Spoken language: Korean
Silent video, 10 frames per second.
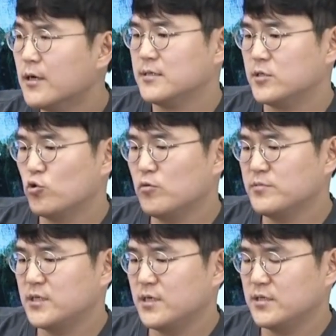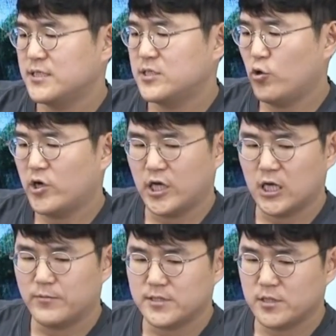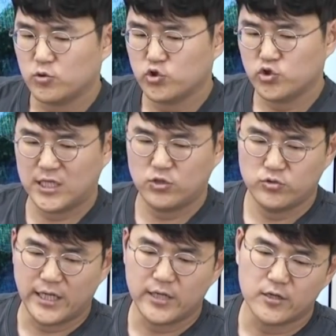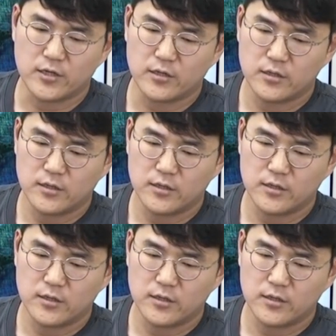이제 조금씩 이제 치료가 돼가면서 또 숙제도 내요.